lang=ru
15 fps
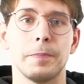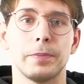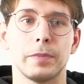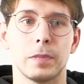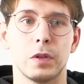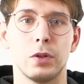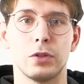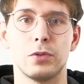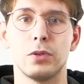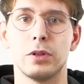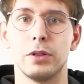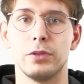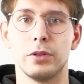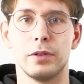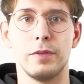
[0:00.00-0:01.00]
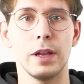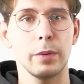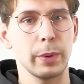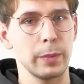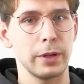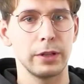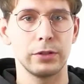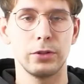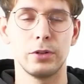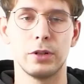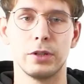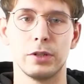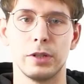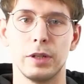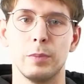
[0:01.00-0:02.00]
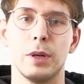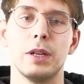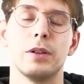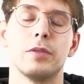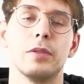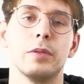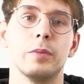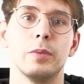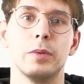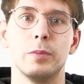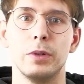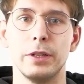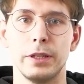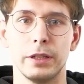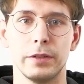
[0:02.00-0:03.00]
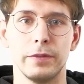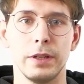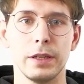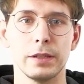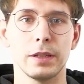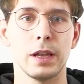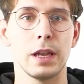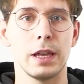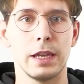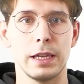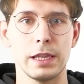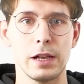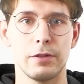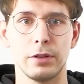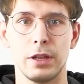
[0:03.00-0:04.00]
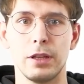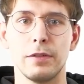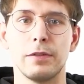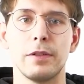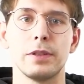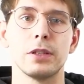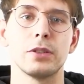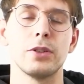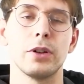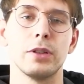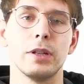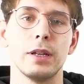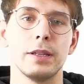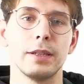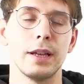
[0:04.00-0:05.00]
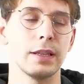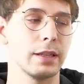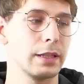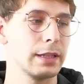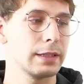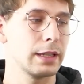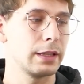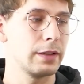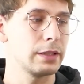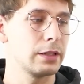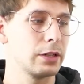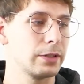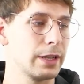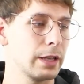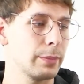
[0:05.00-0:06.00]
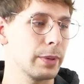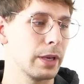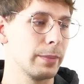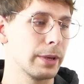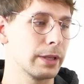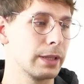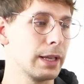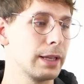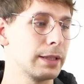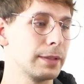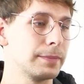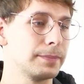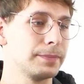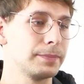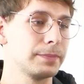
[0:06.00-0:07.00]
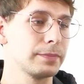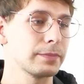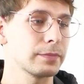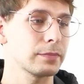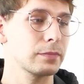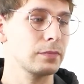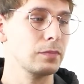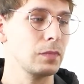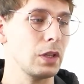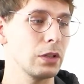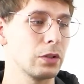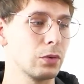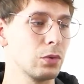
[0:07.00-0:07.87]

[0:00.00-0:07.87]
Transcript: то есть сколько идет вверх, примерно столько же молекул летит вниз, и так вот они во все стороны летят, и, соответственно, шар приобретает такую